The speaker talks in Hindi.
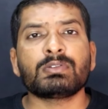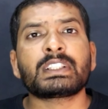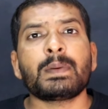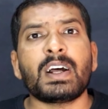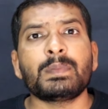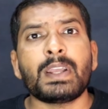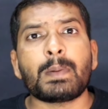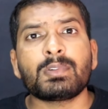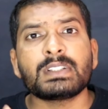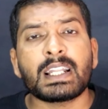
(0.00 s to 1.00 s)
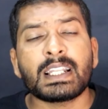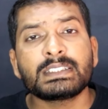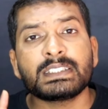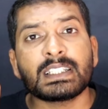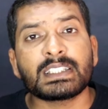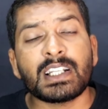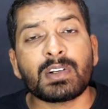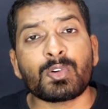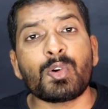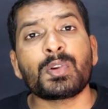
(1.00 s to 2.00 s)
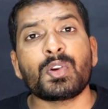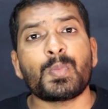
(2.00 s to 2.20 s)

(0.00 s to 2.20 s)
उसके बाद में आपको जाना है सीधा सीधा क्रोम के